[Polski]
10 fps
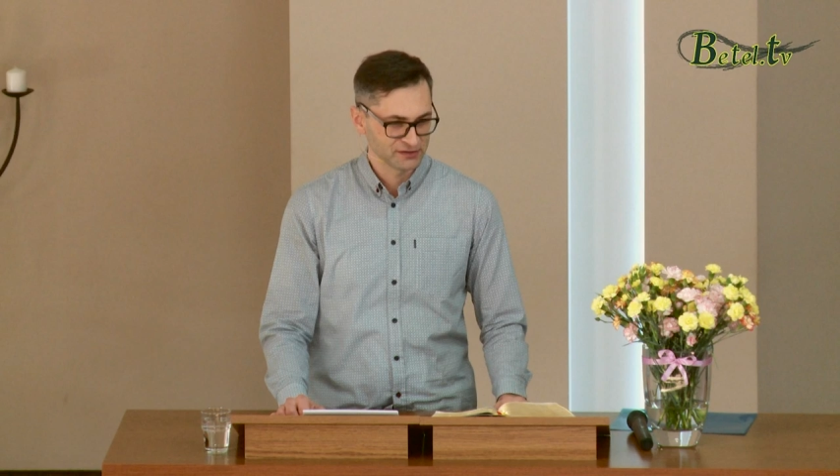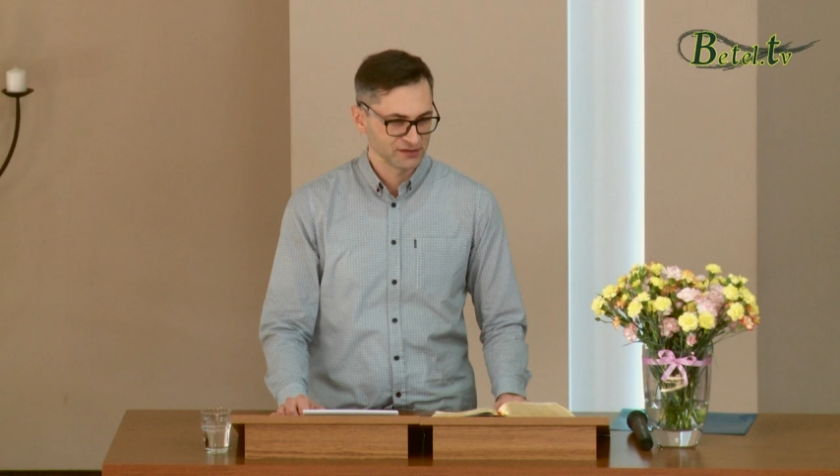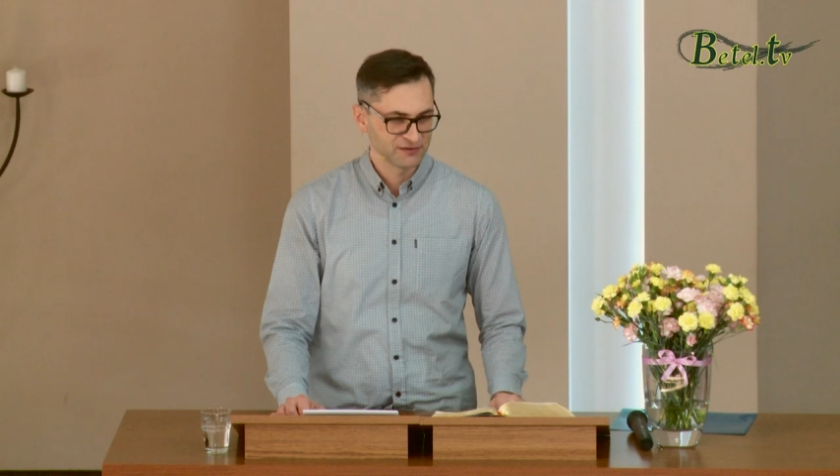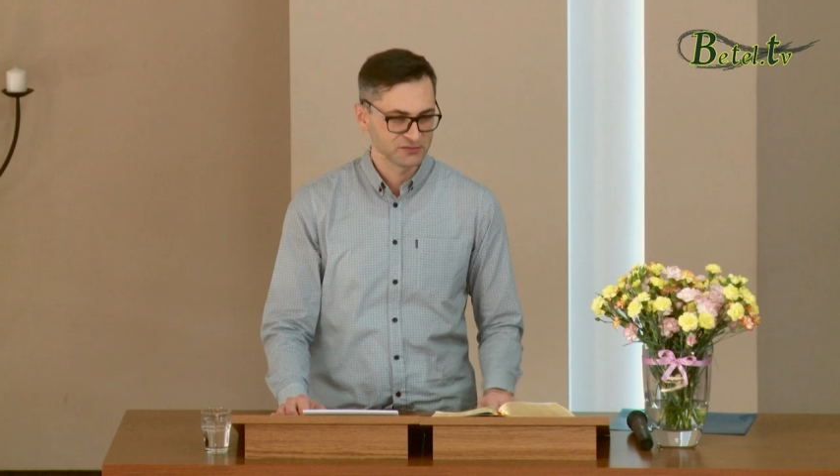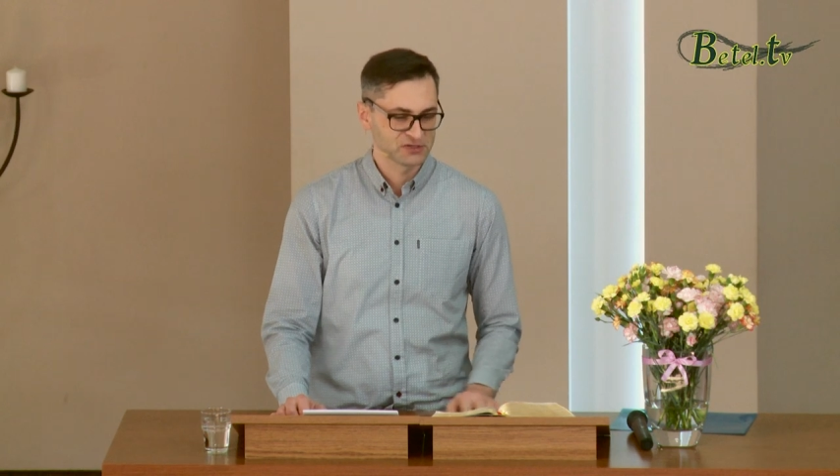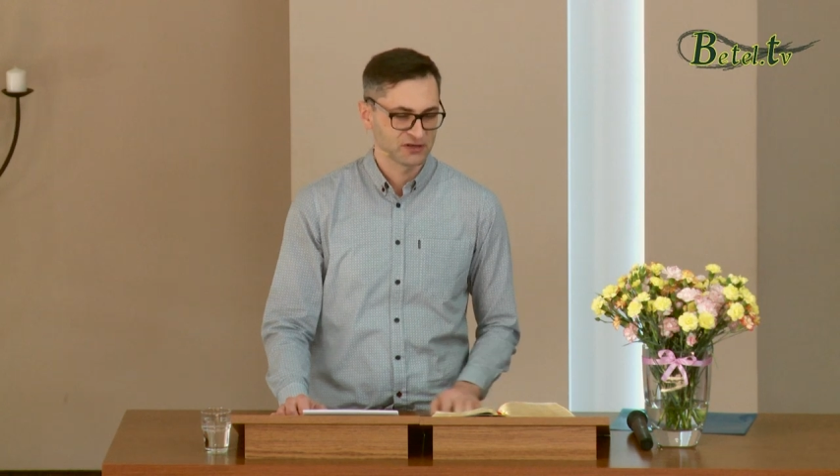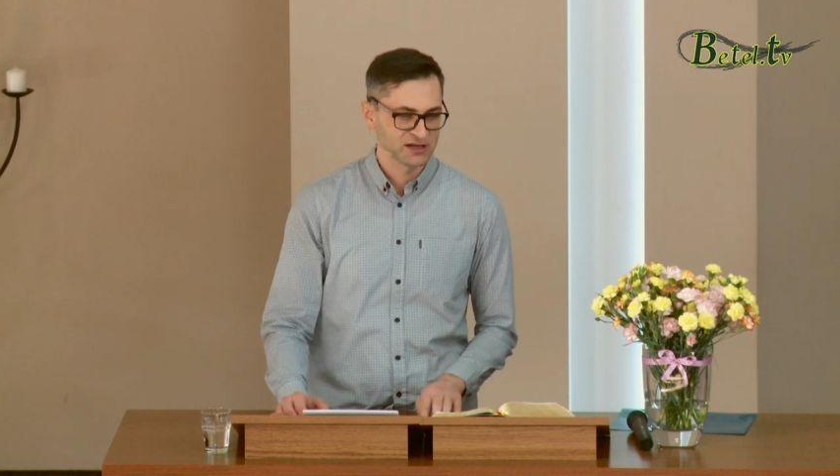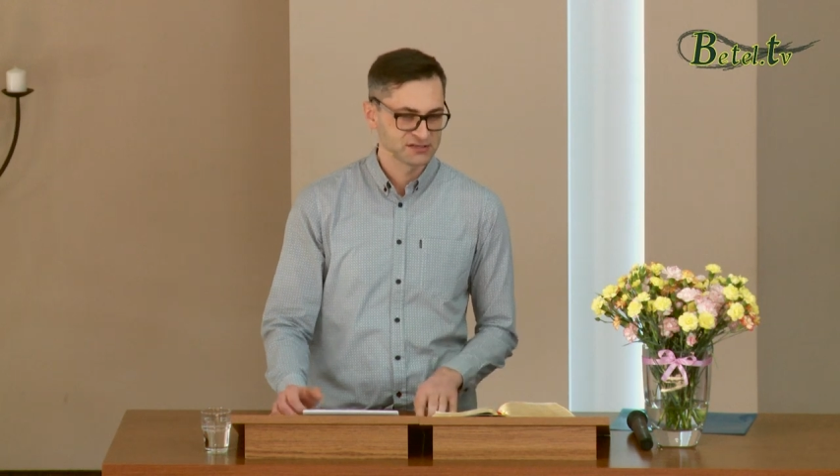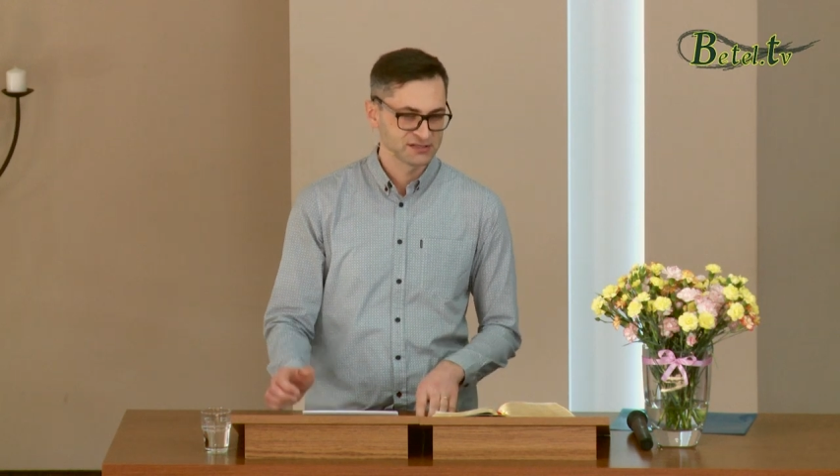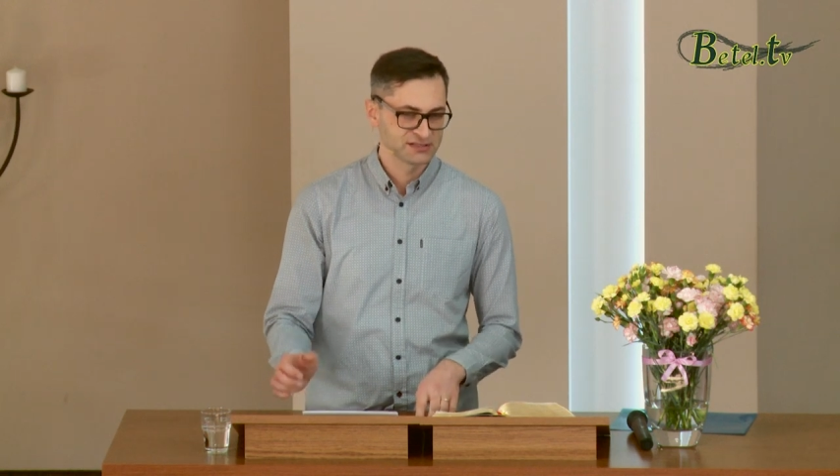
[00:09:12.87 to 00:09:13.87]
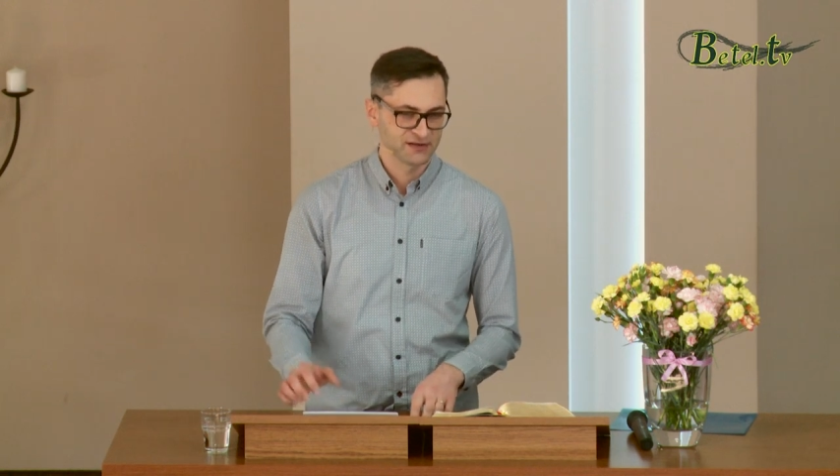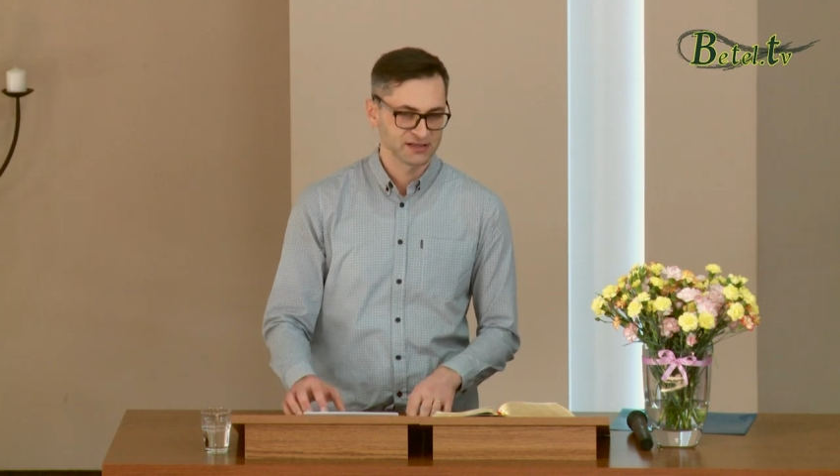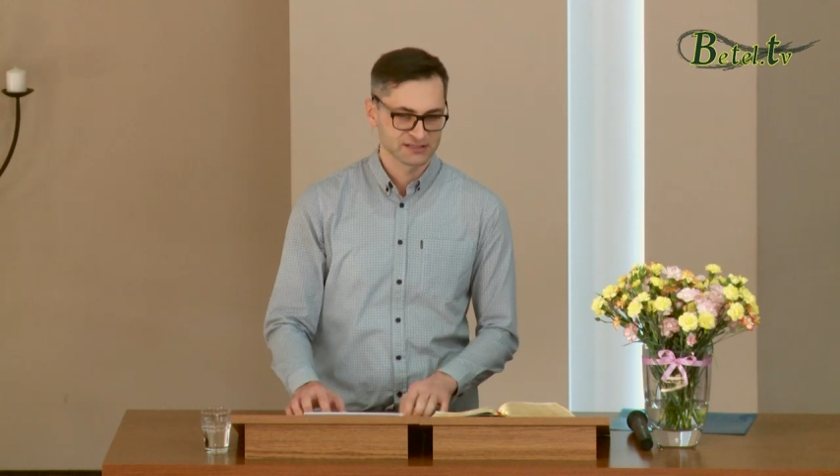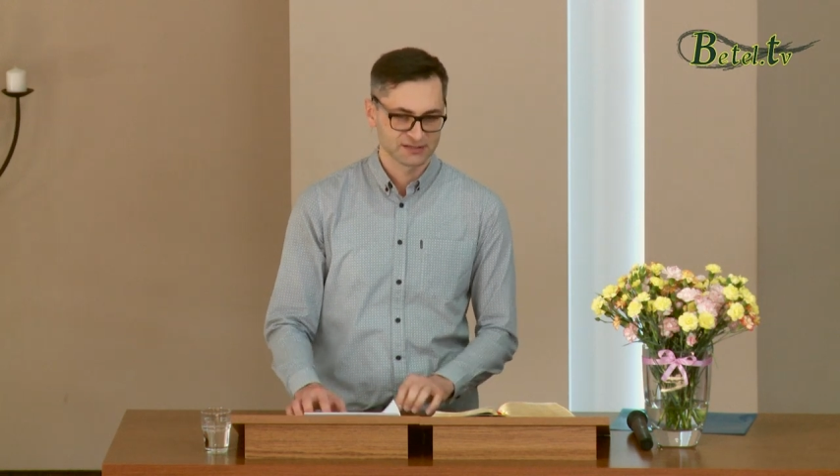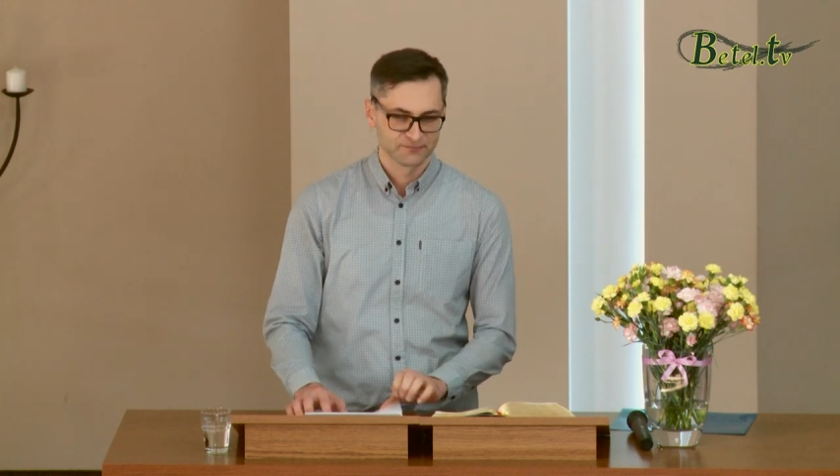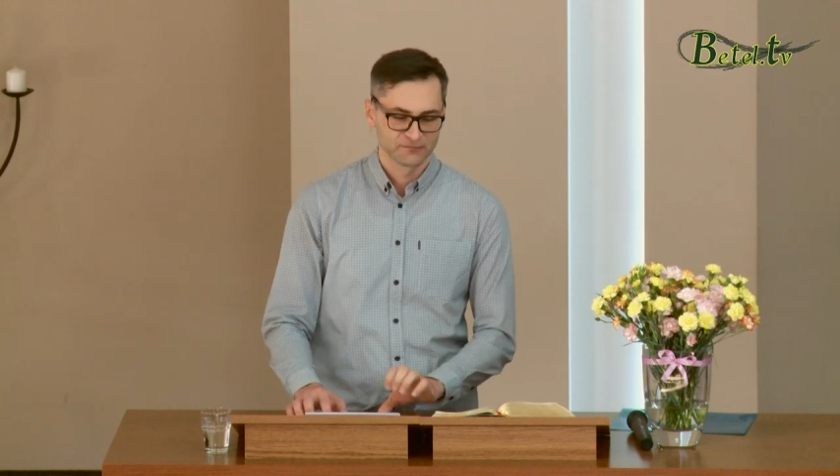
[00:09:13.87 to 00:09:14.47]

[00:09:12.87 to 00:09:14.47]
Nie wiem, czy każdy z Was